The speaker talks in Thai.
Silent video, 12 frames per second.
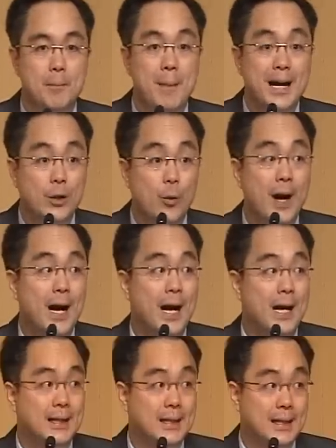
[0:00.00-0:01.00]
มากกว่า
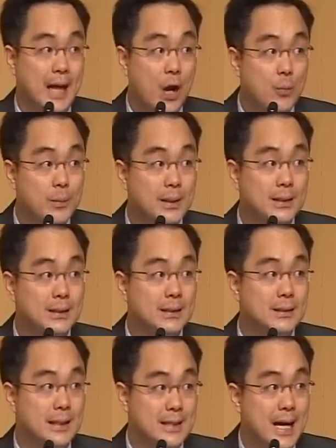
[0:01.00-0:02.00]

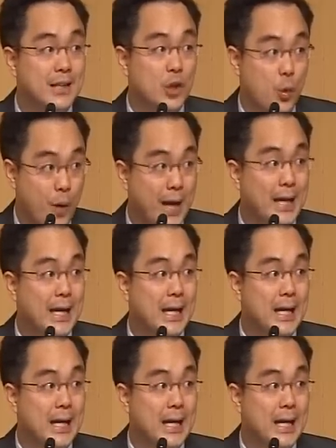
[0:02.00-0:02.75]
90,000 สัญญาต่อวัน